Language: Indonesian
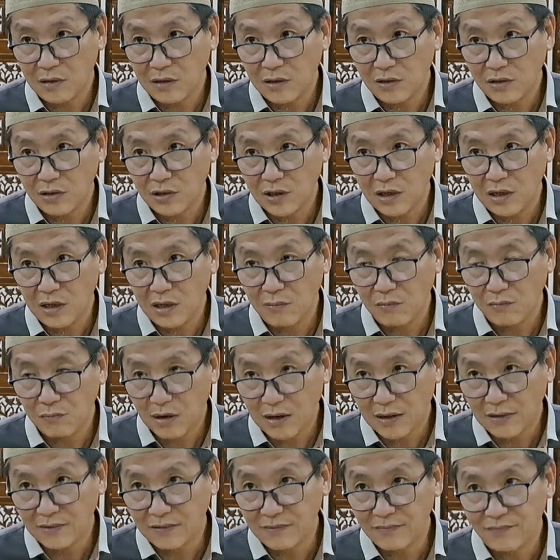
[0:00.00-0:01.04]
min syai'im
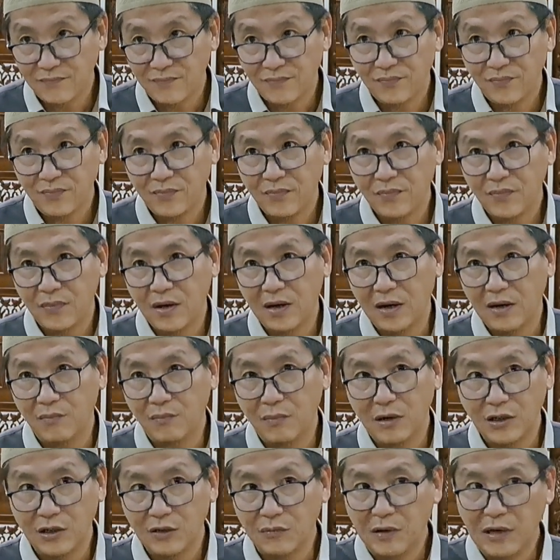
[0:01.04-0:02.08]
ba'd Nah,
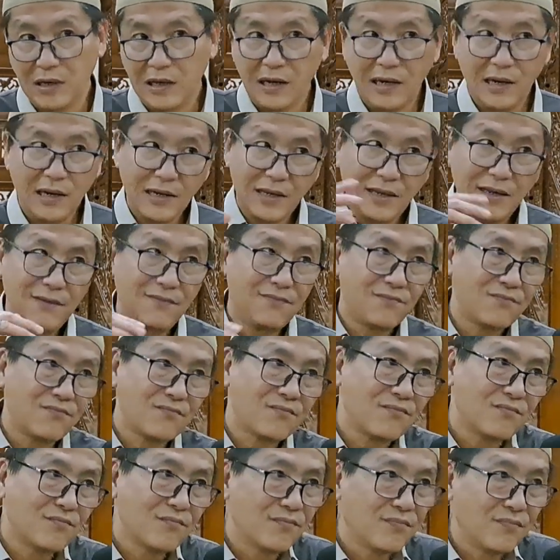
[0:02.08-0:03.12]
masih banyak lagi
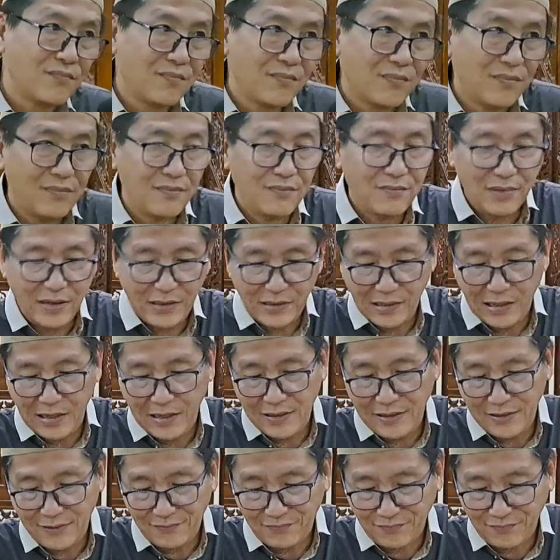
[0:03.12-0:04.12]
bacaan.